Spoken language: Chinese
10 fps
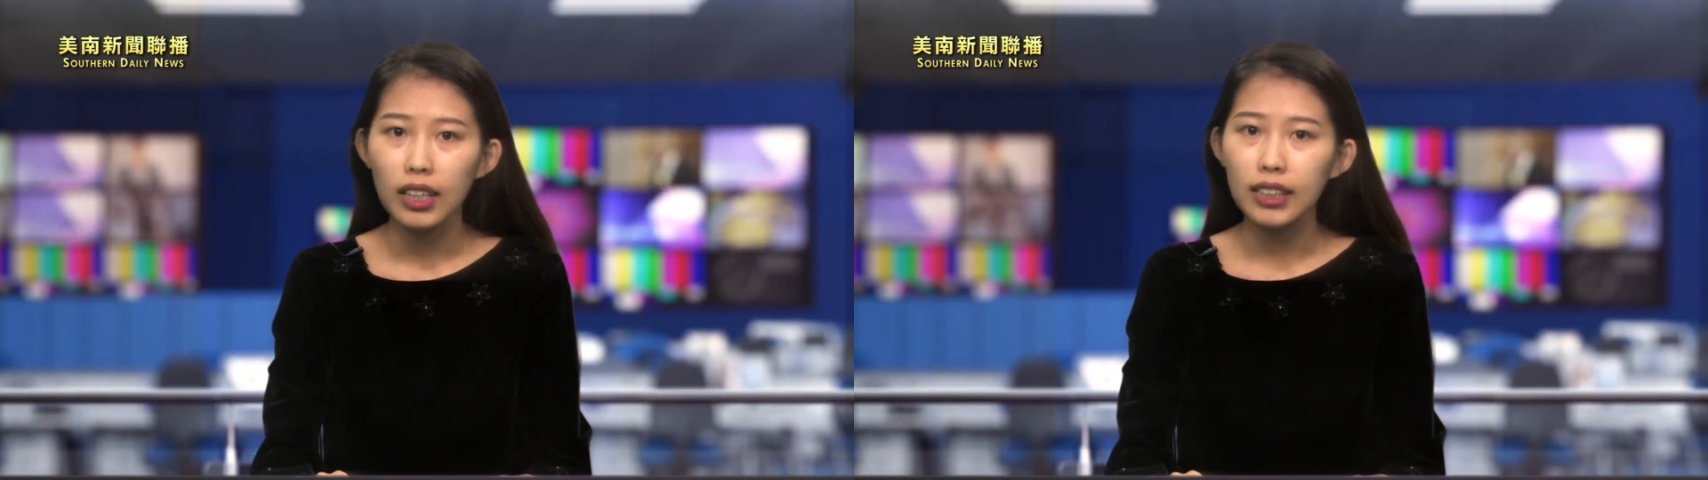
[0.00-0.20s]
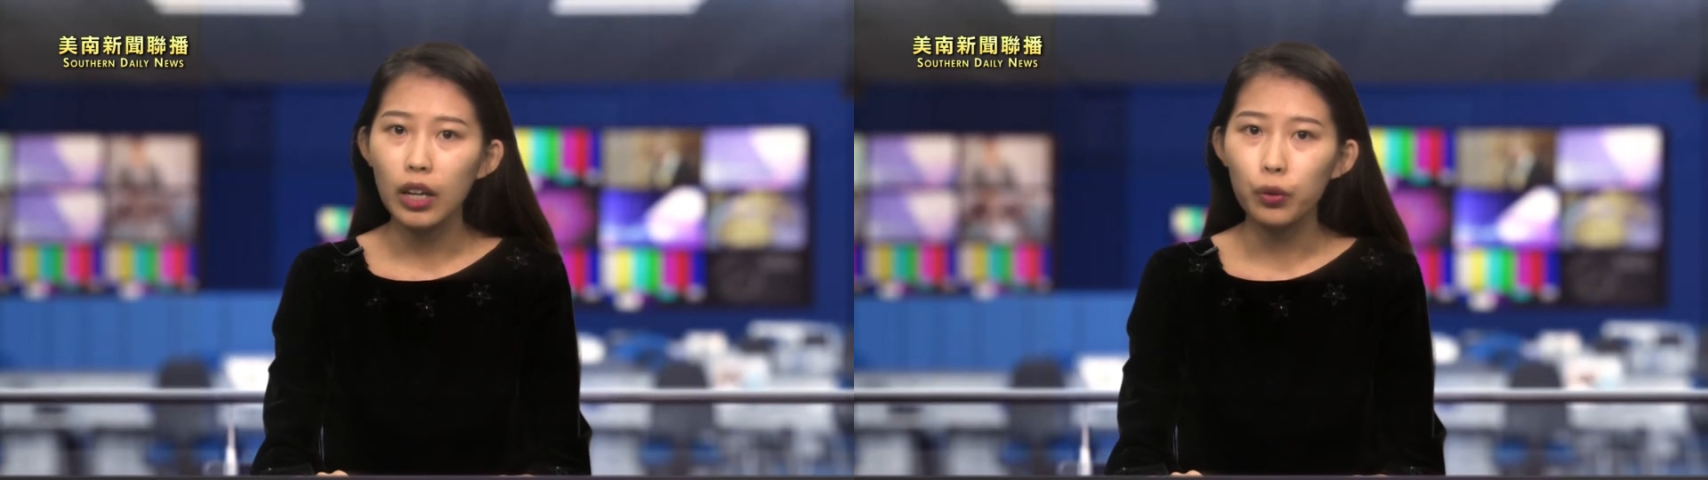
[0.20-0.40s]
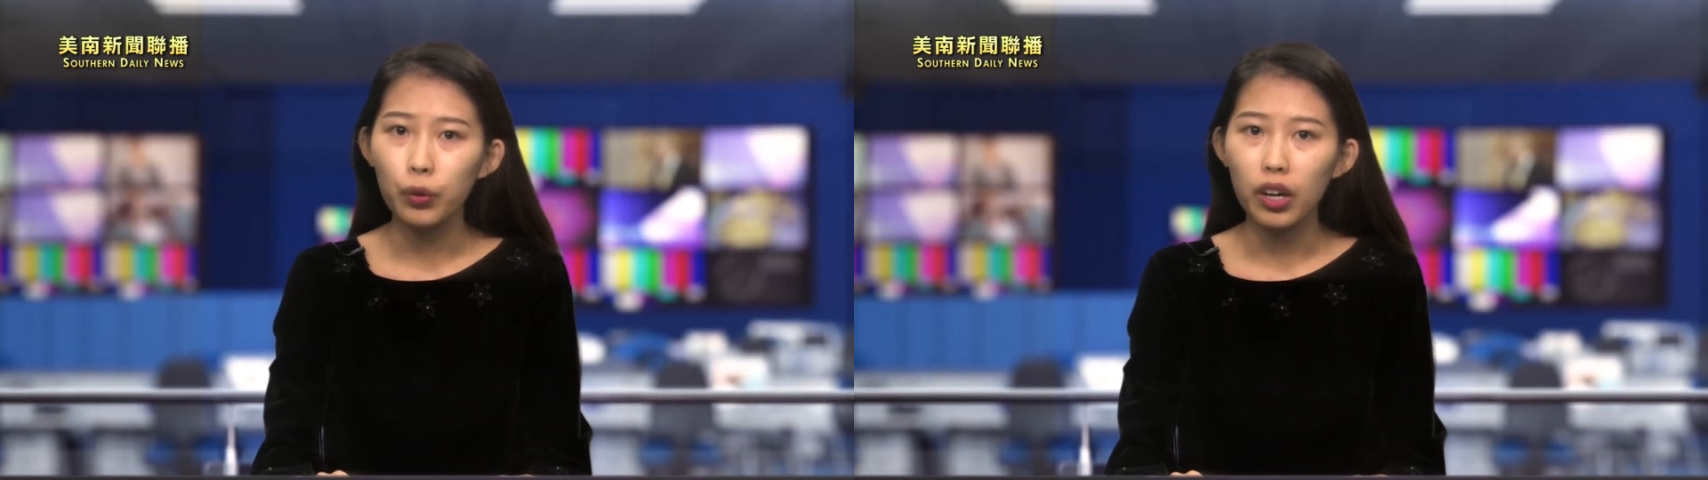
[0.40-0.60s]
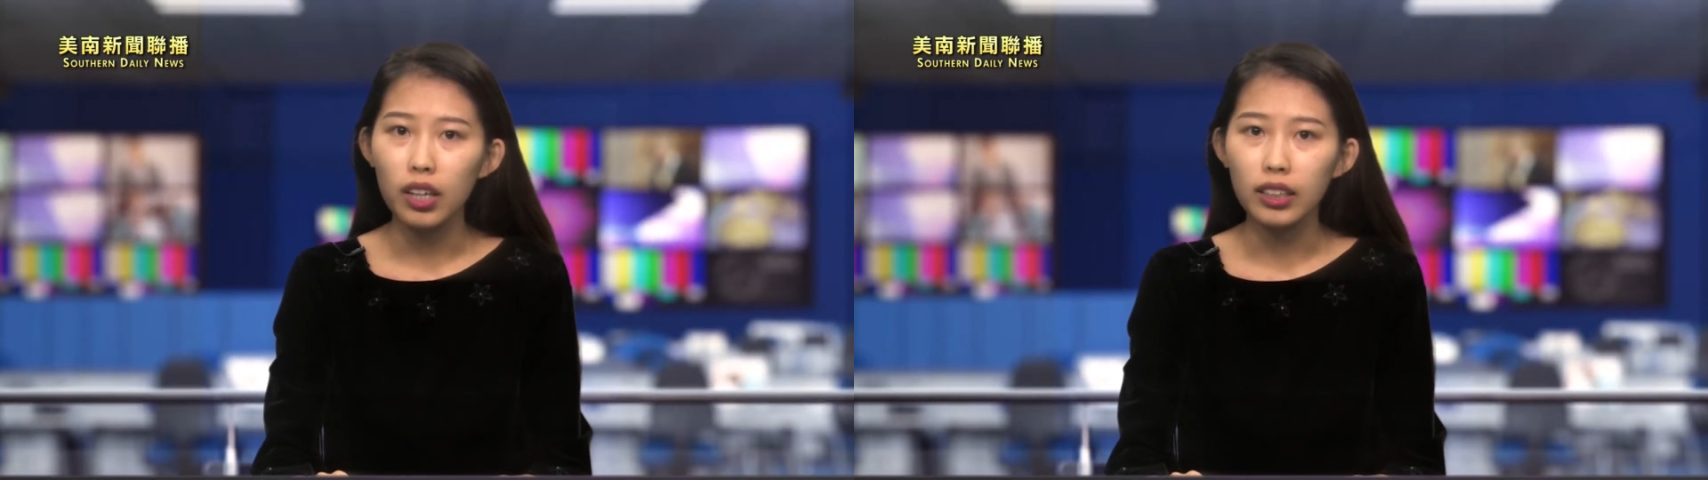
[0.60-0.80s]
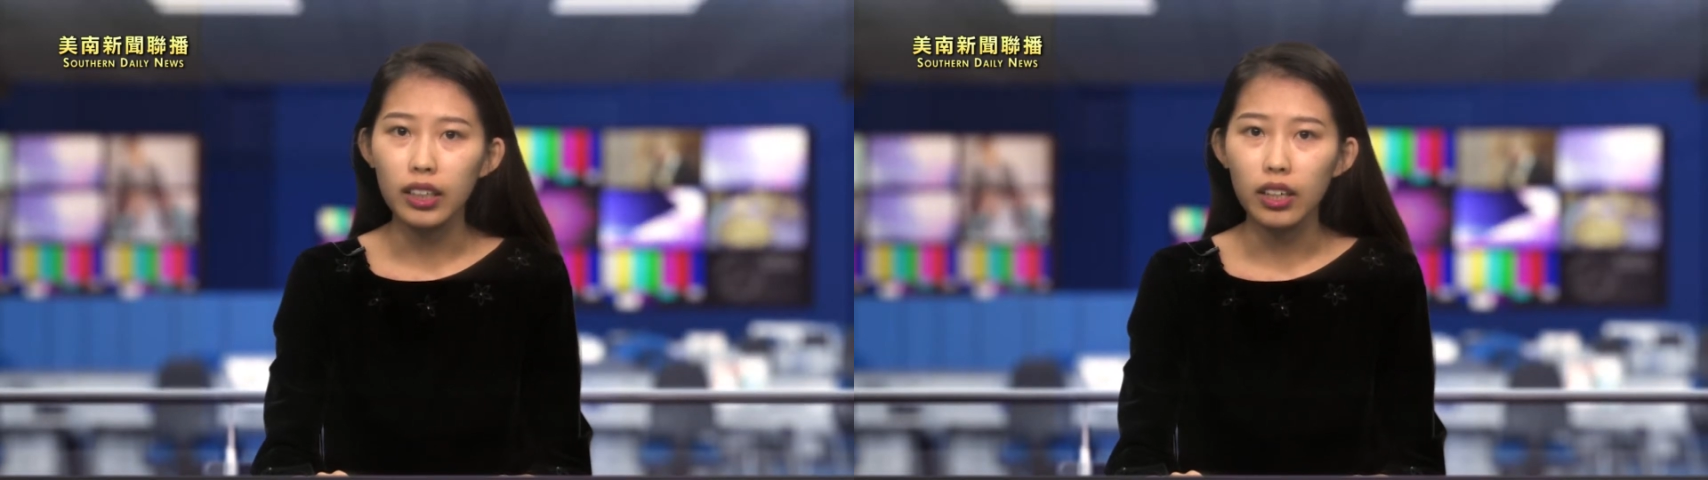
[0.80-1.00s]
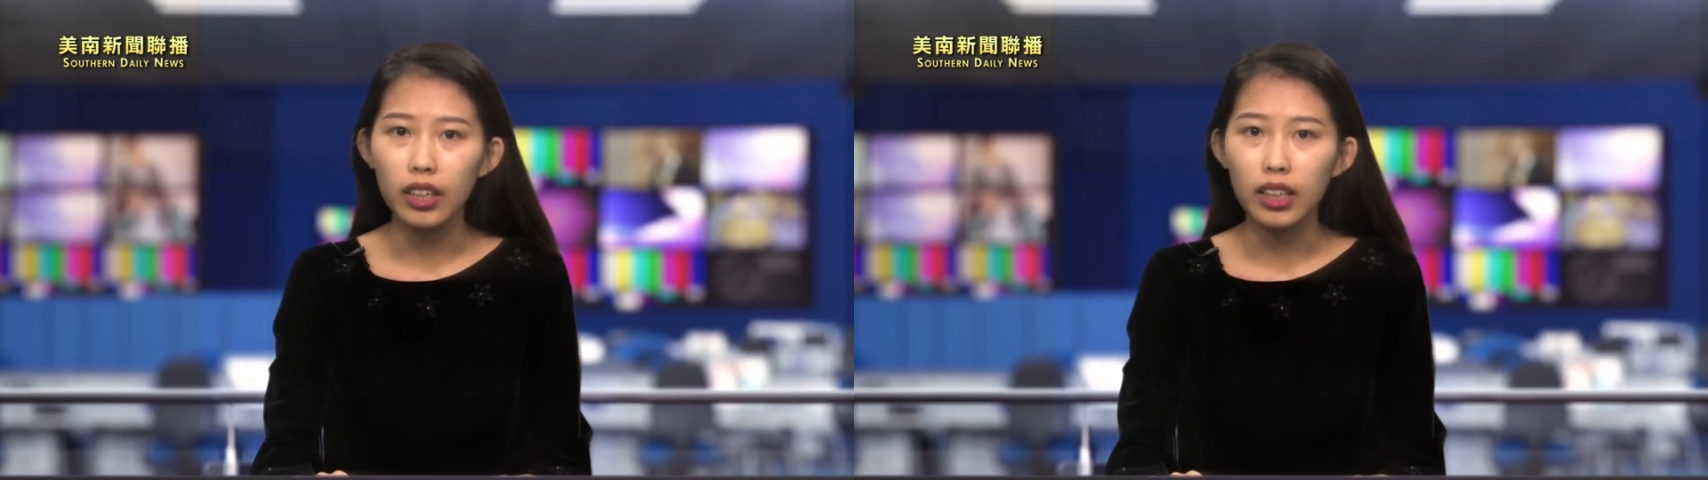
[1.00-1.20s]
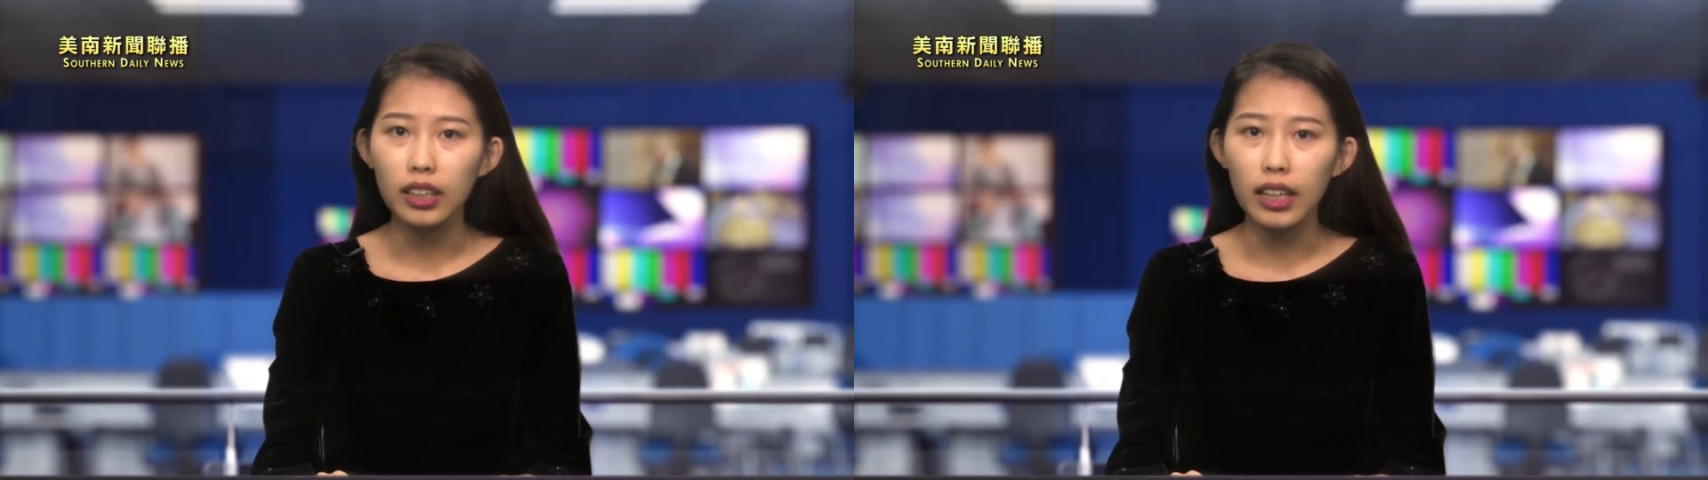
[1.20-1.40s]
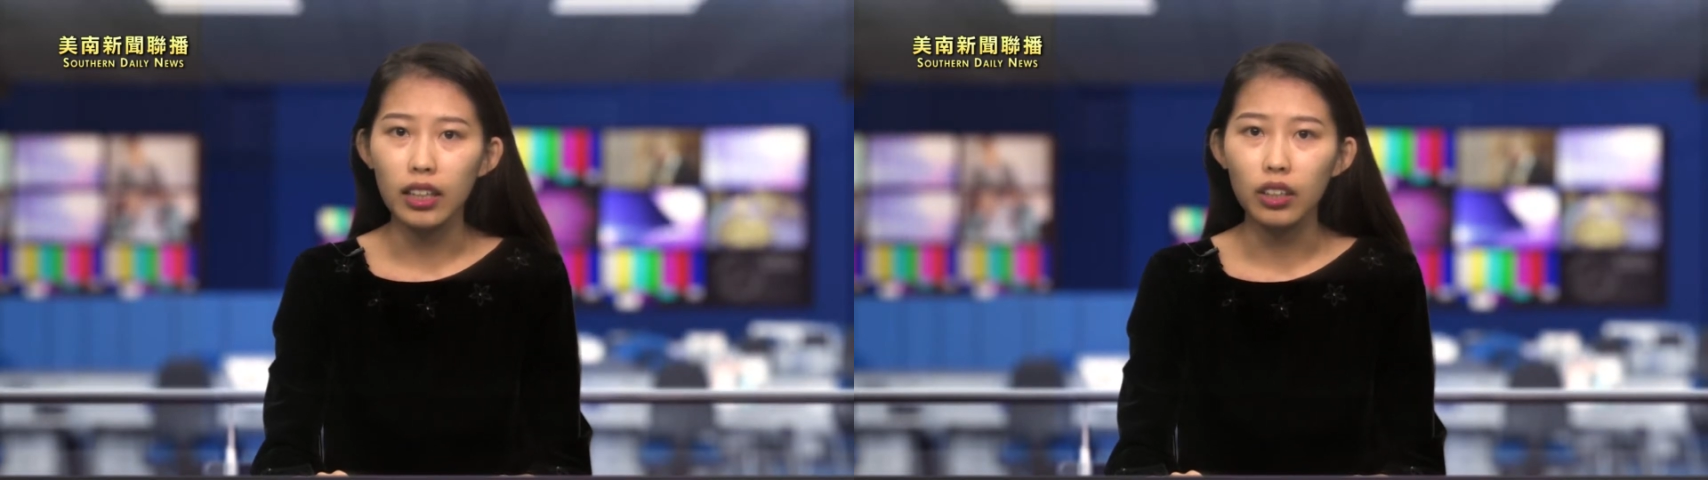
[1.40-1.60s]
将于二零二一
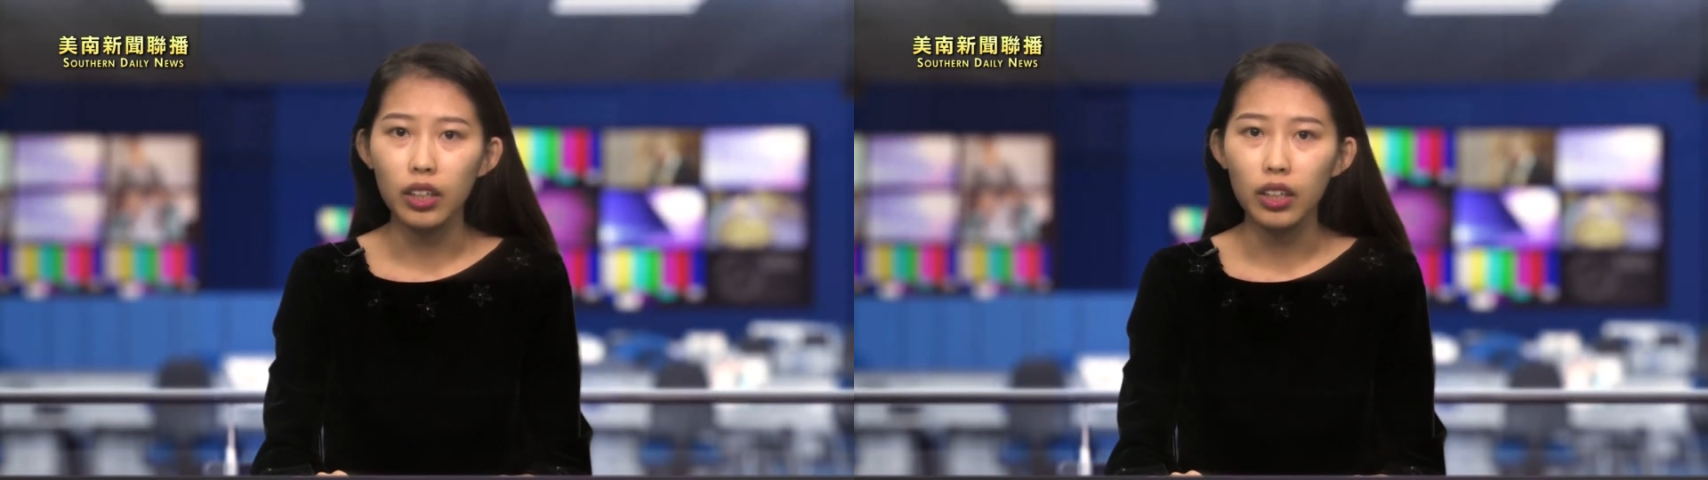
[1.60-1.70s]
年